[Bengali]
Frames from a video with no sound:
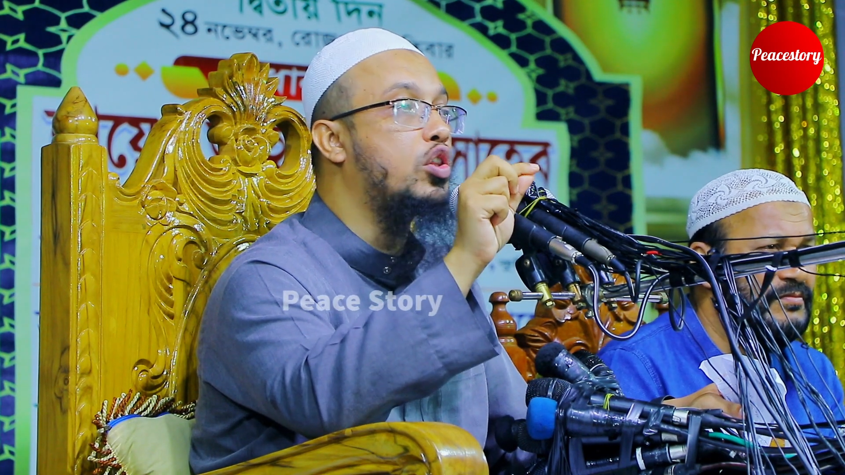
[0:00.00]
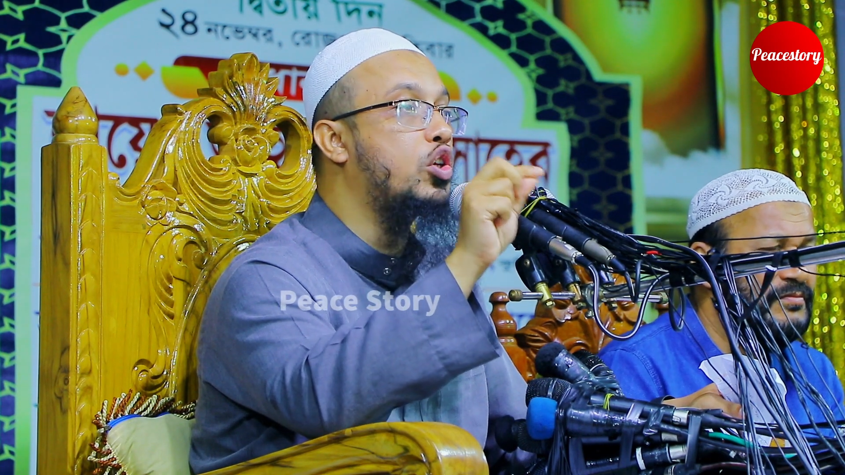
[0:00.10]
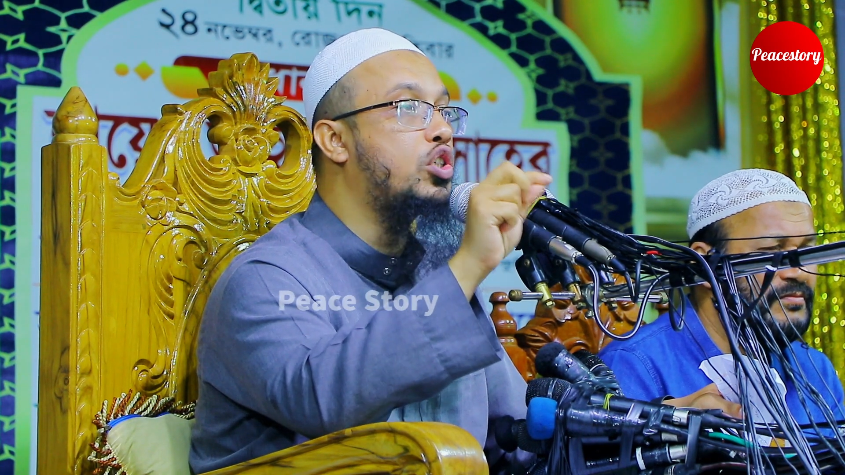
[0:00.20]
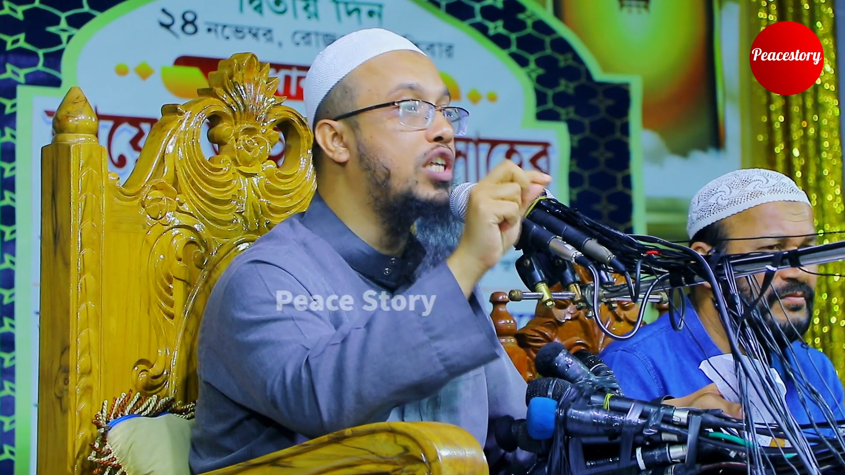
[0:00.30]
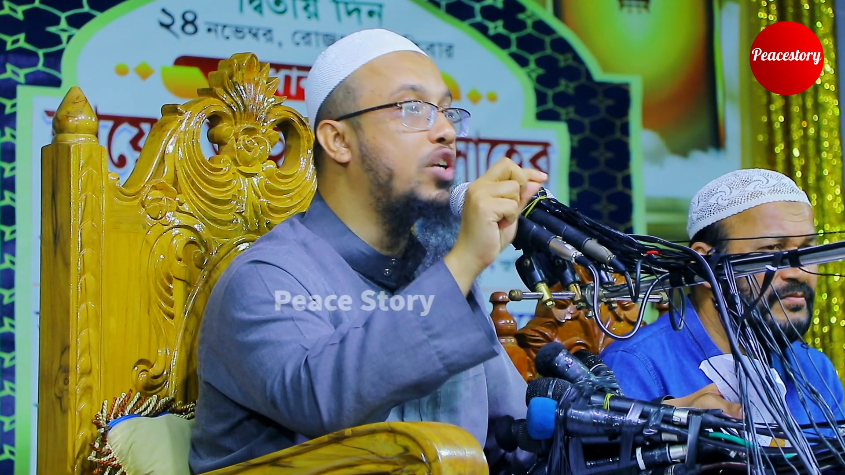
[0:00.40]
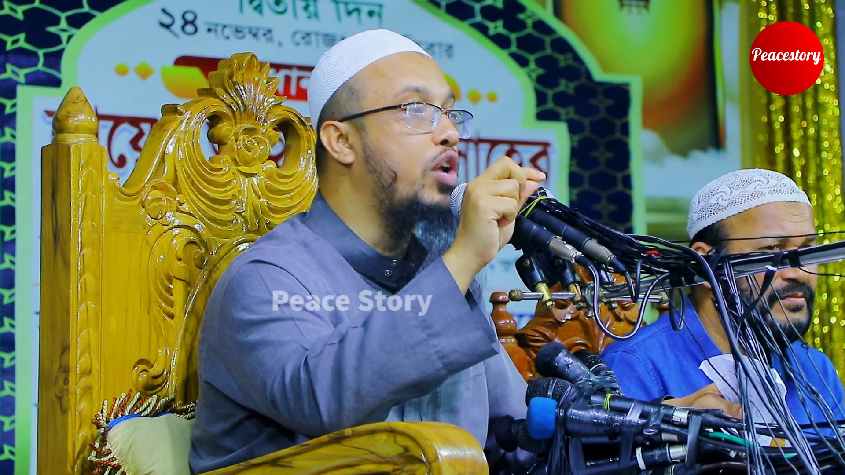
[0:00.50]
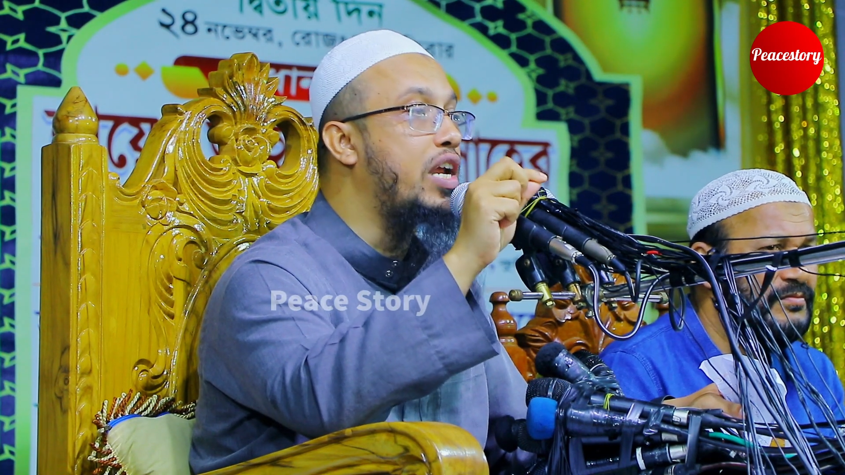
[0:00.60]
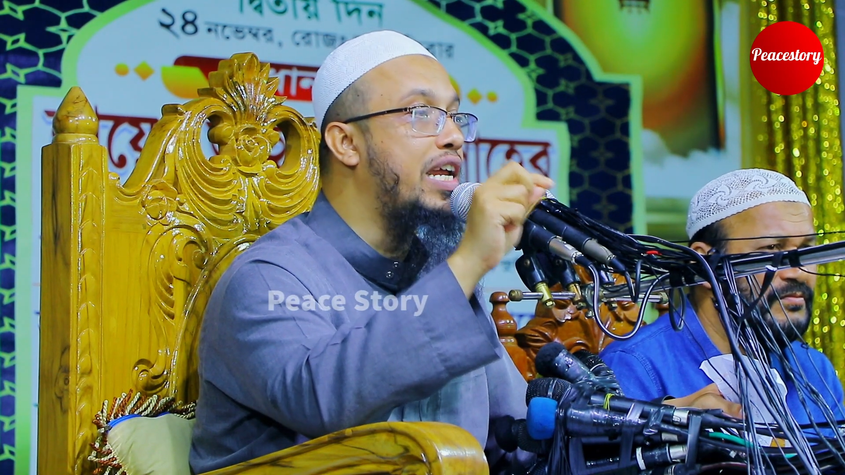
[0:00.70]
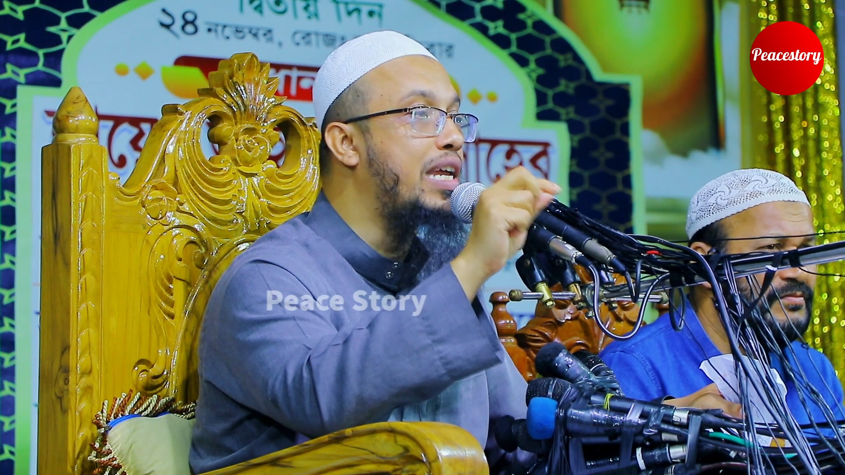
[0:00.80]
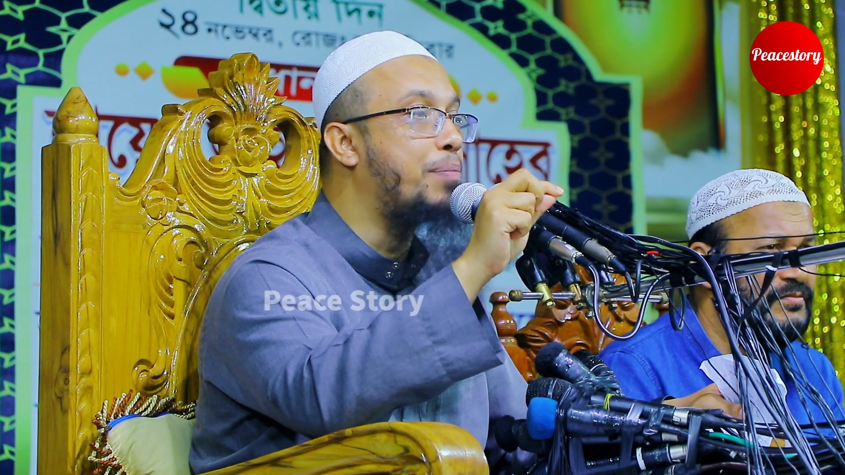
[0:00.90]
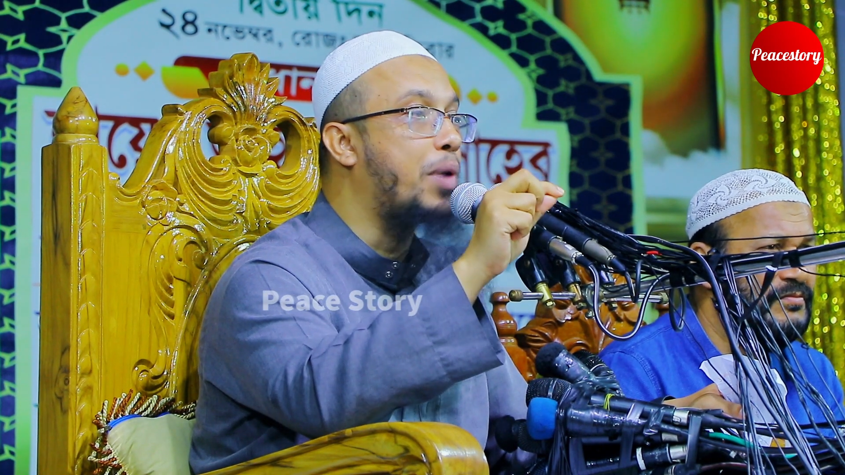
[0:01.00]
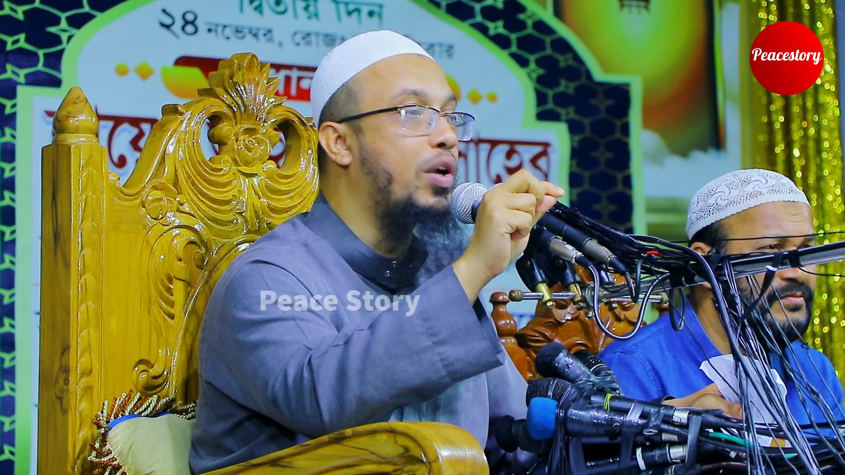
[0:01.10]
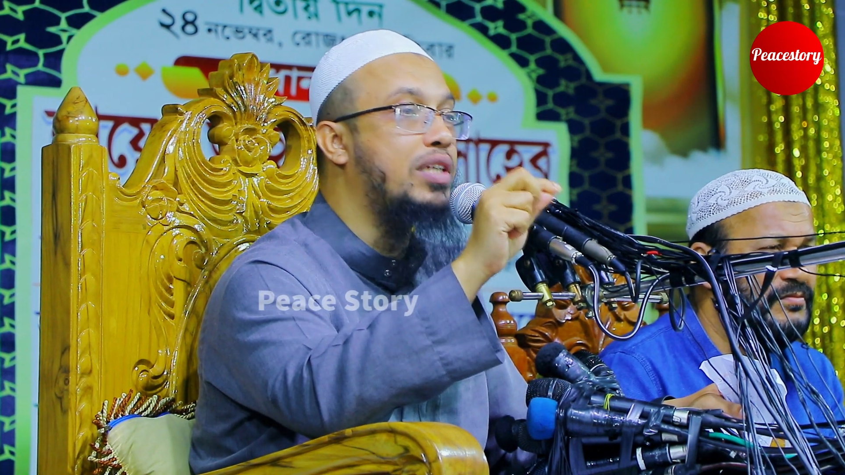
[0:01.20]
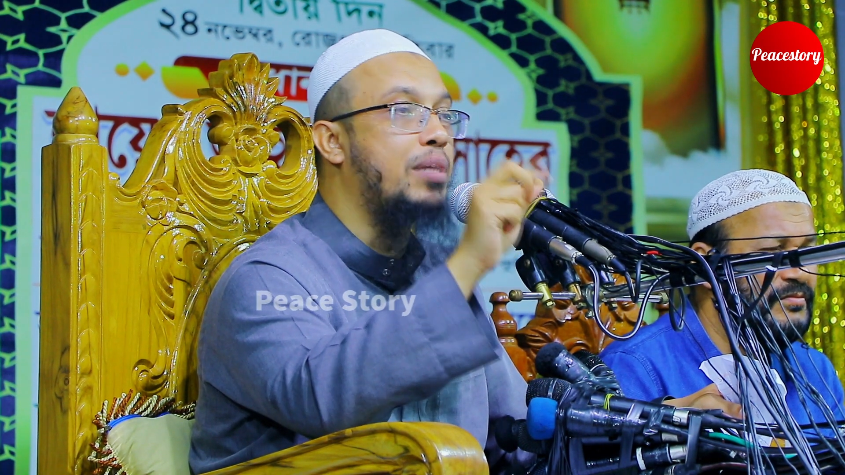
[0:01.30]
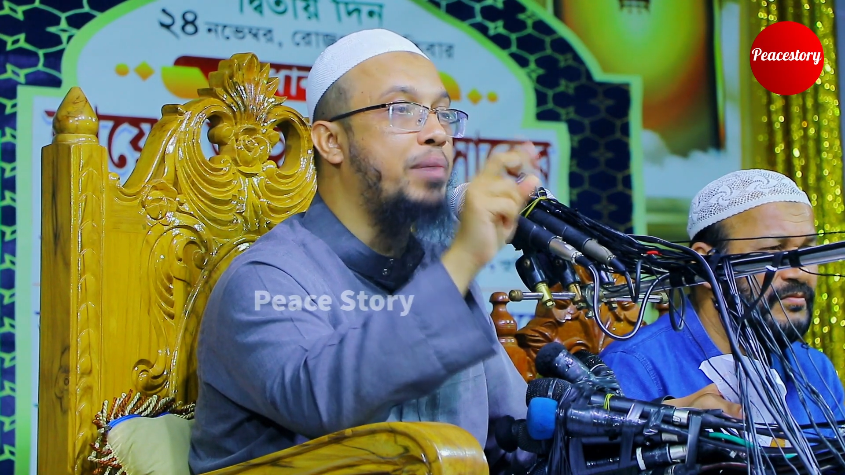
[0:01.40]
দশটি করে নেকি
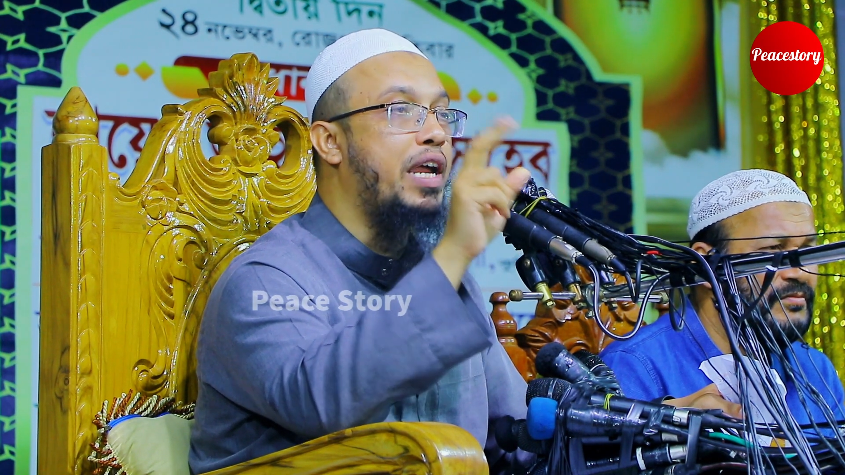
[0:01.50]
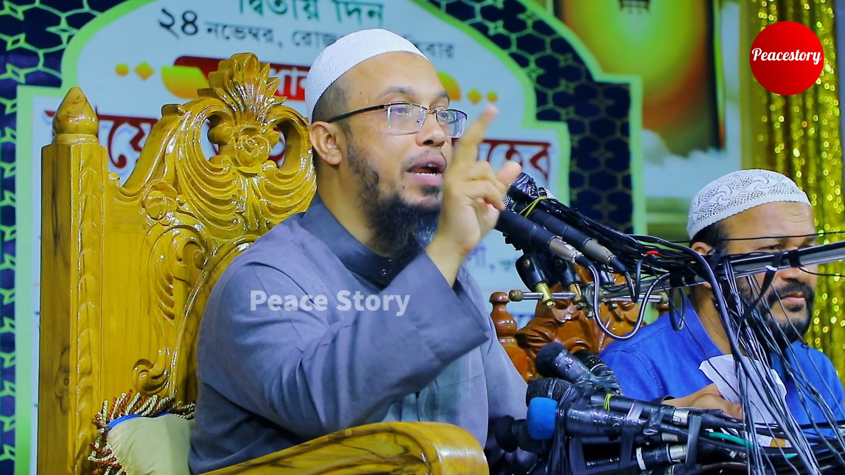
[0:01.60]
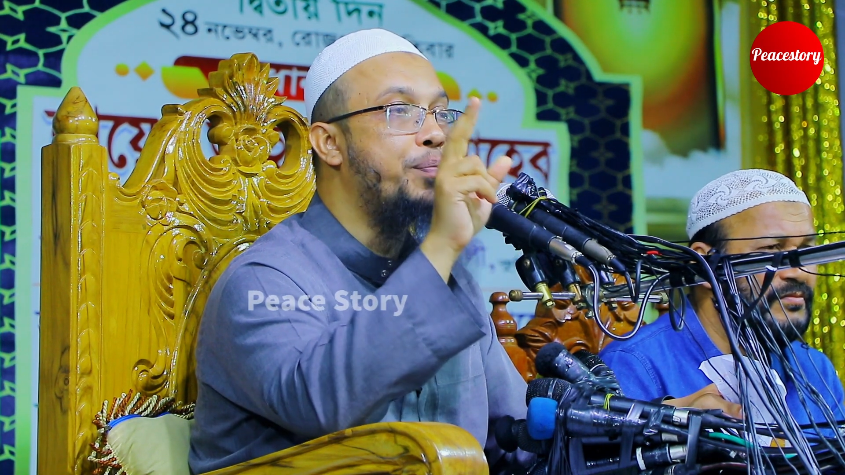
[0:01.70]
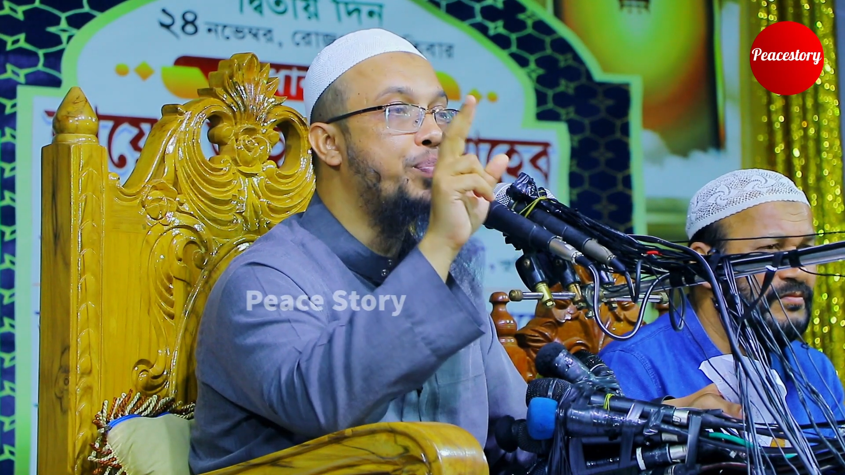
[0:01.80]
পাওয়া যাবে